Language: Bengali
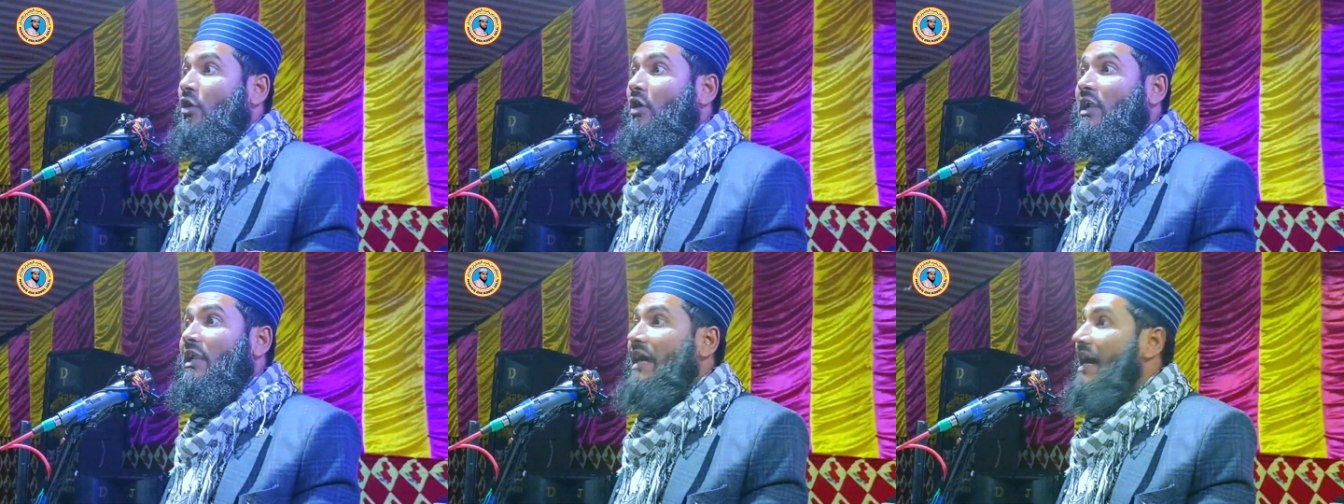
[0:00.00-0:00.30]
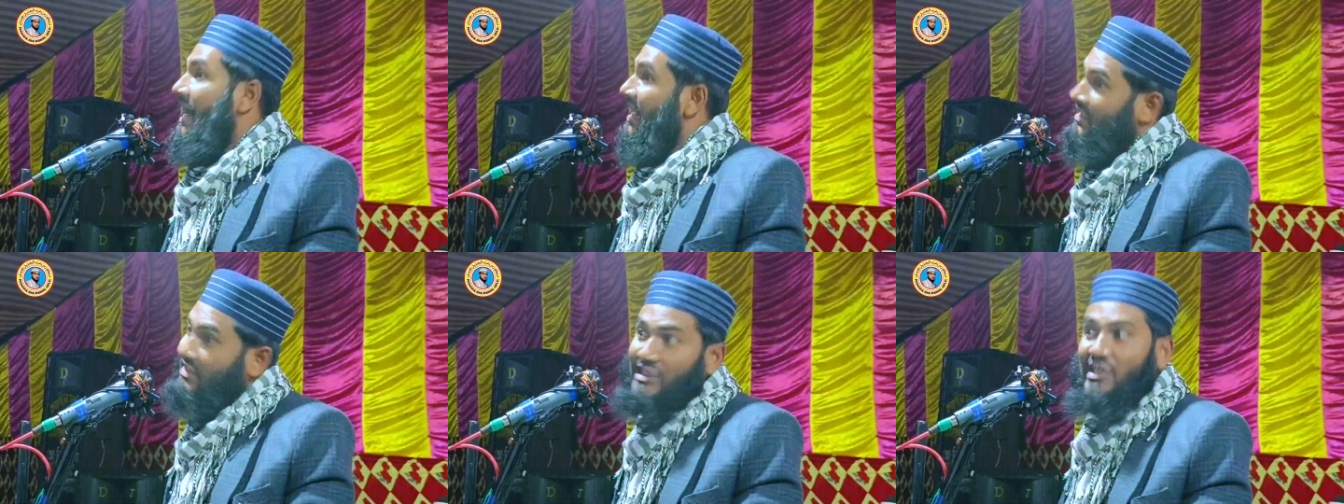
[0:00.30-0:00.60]
করলে
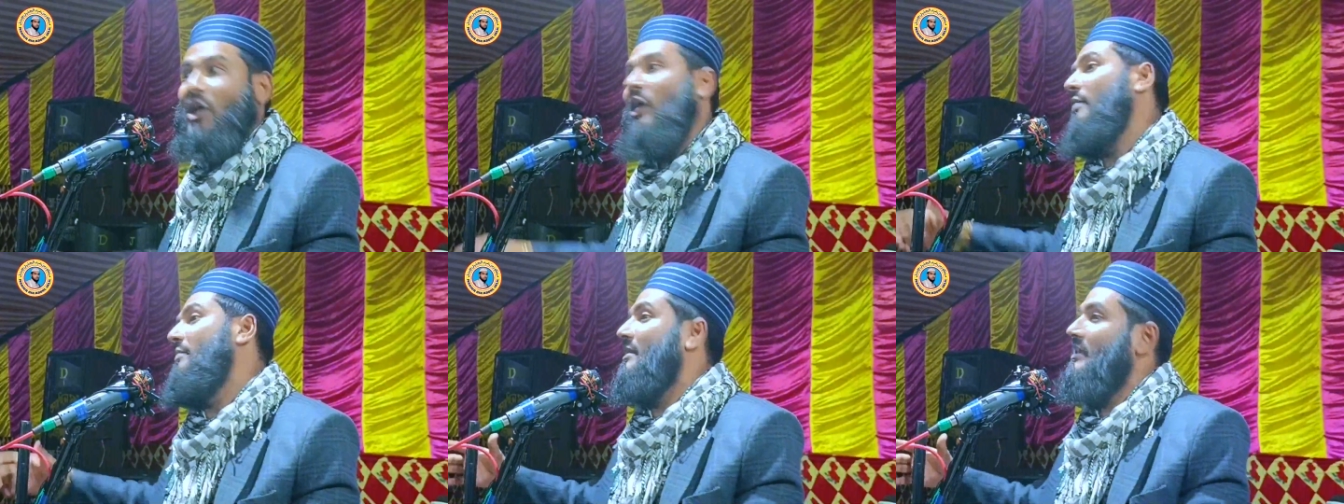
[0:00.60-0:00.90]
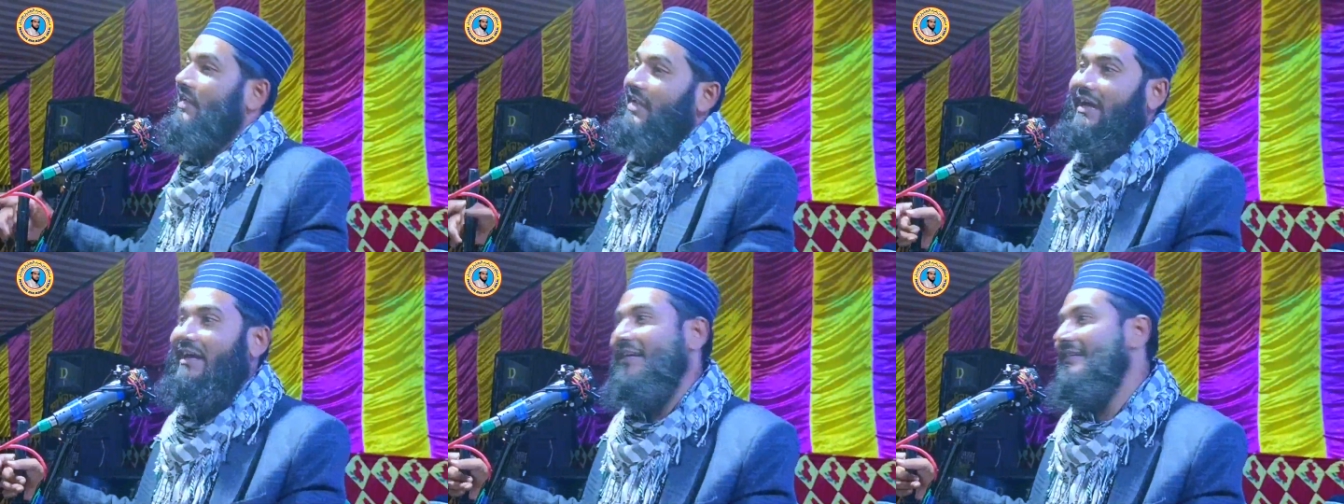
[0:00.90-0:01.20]
হাতি
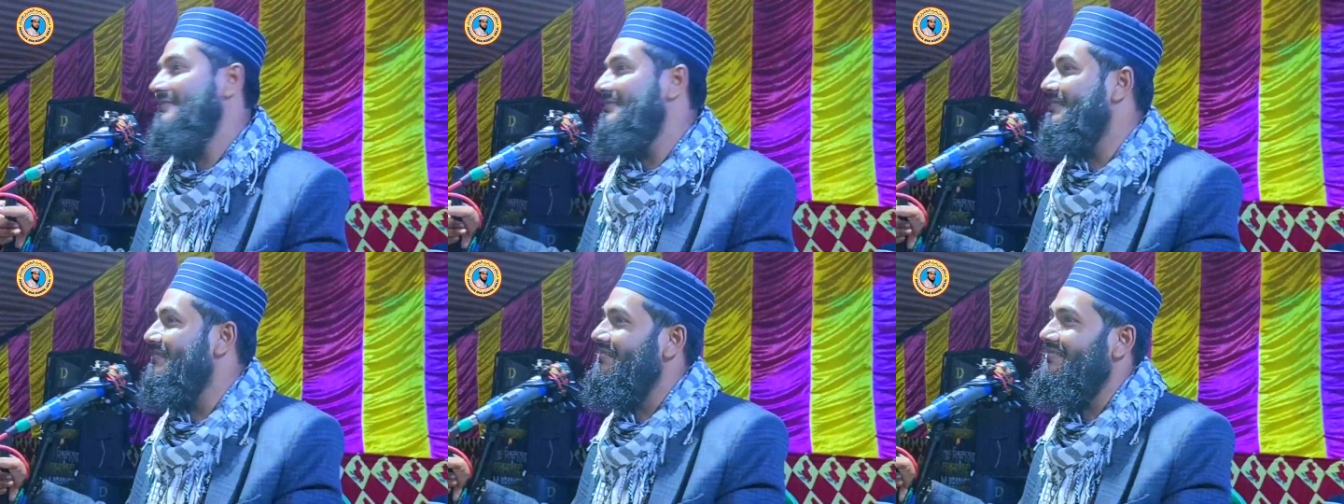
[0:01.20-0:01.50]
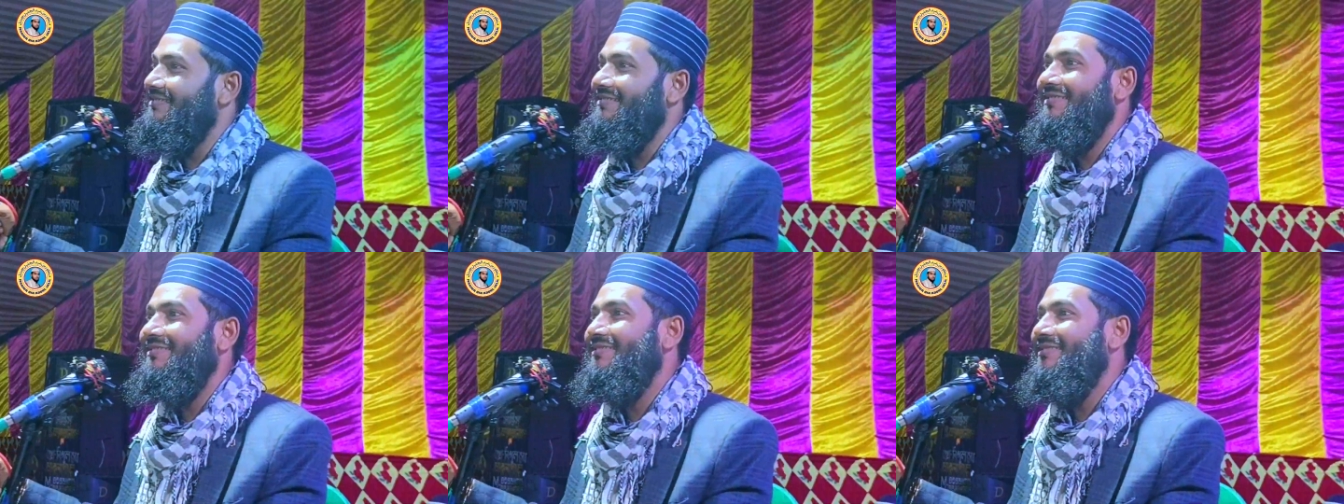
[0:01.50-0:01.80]
হবে না
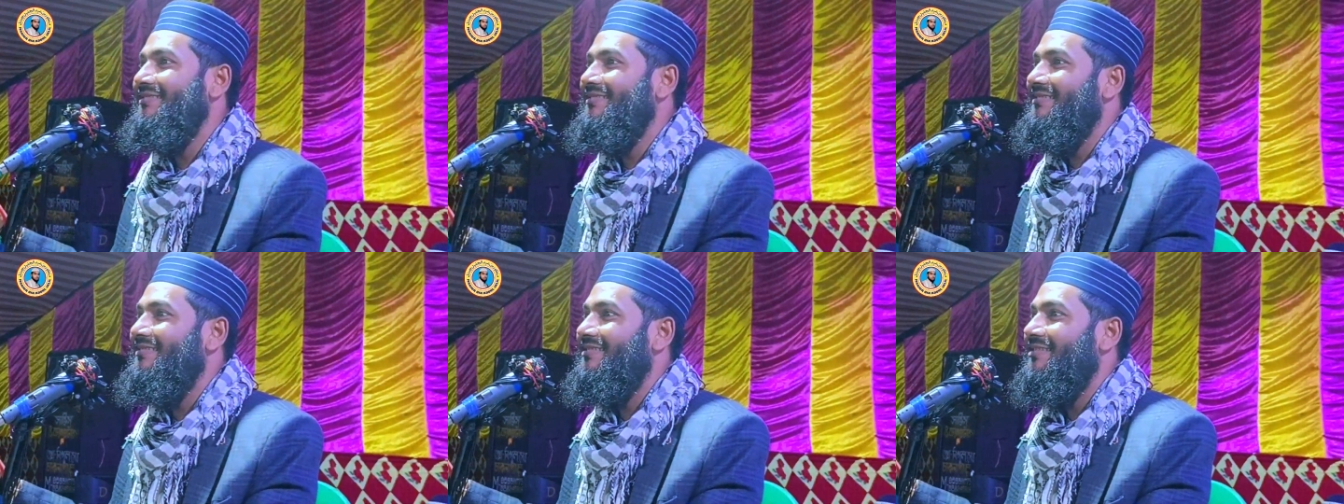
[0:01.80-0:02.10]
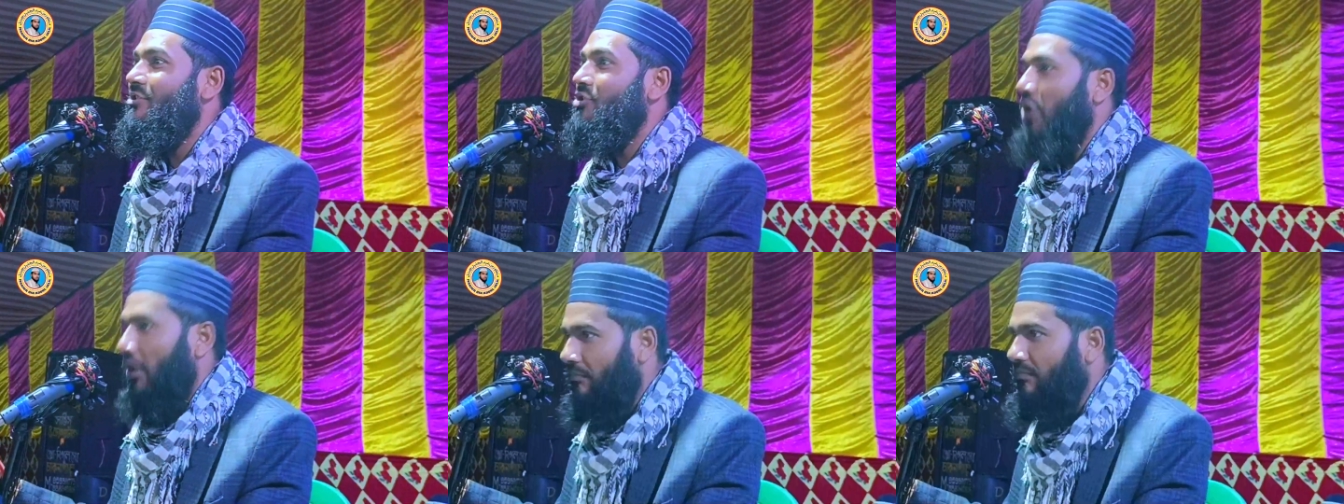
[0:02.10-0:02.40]

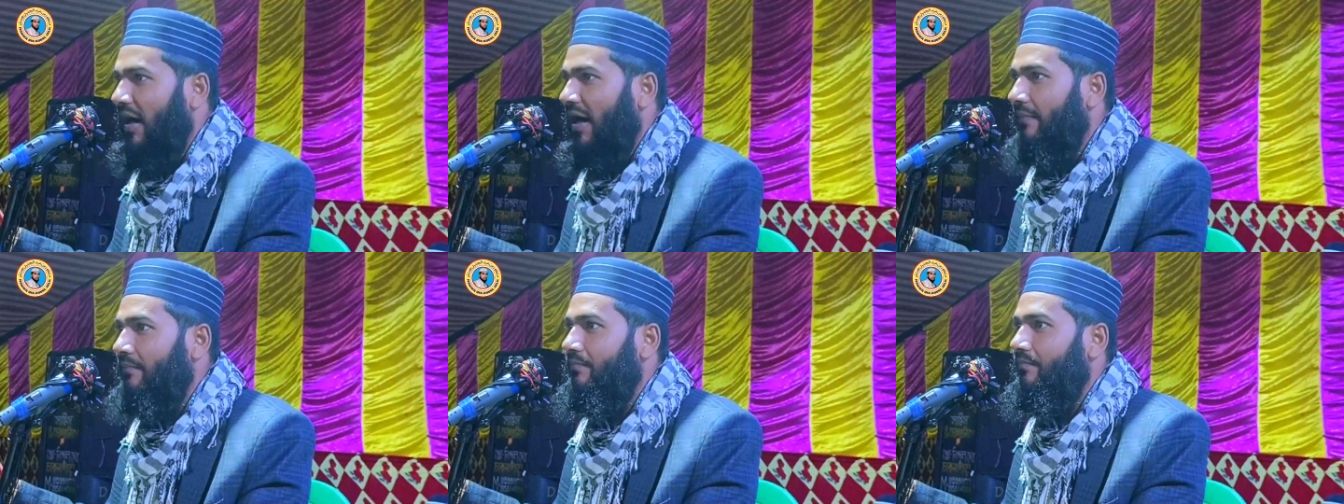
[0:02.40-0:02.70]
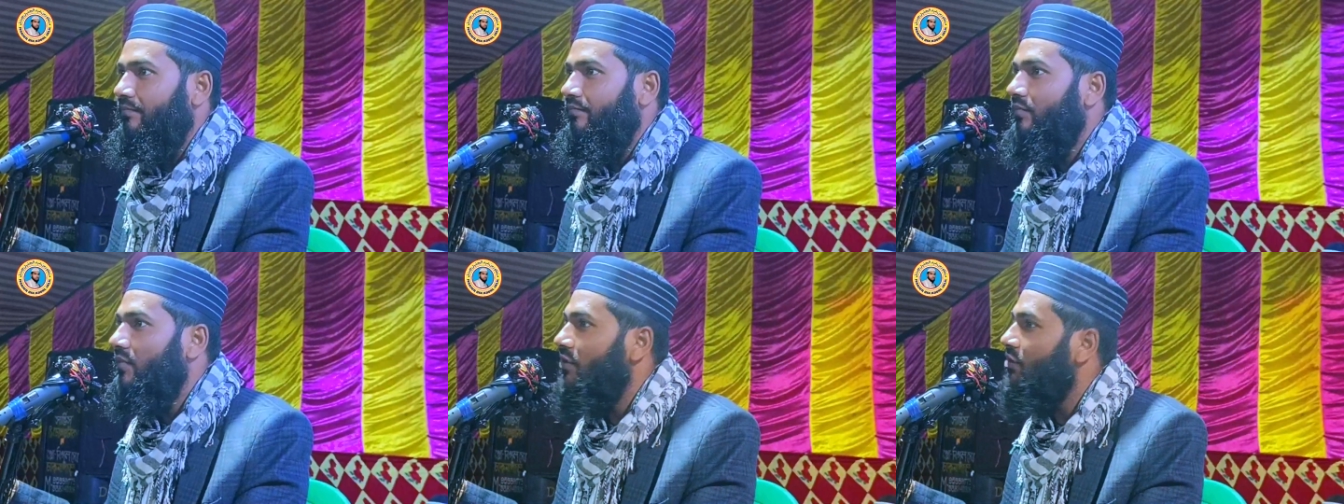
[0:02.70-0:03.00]
সম্ভব
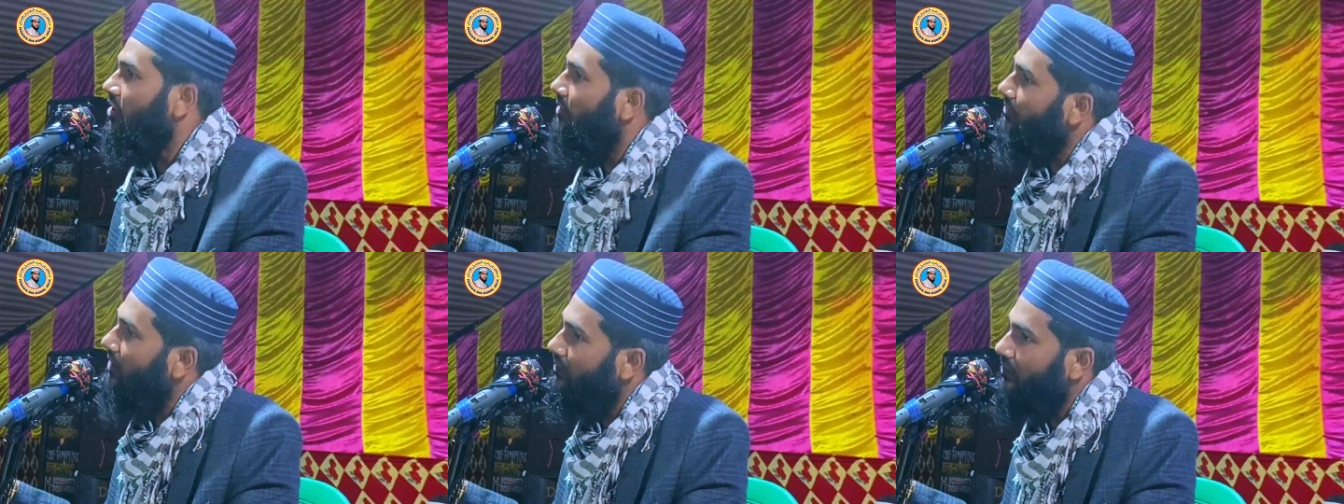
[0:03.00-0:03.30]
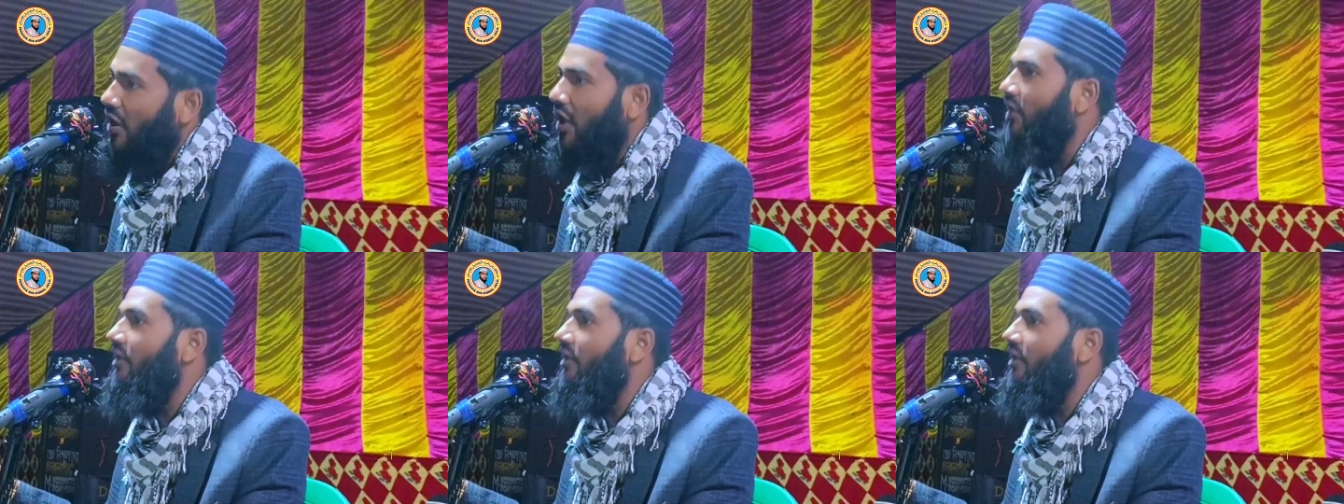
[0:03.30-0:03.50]
সম্ভব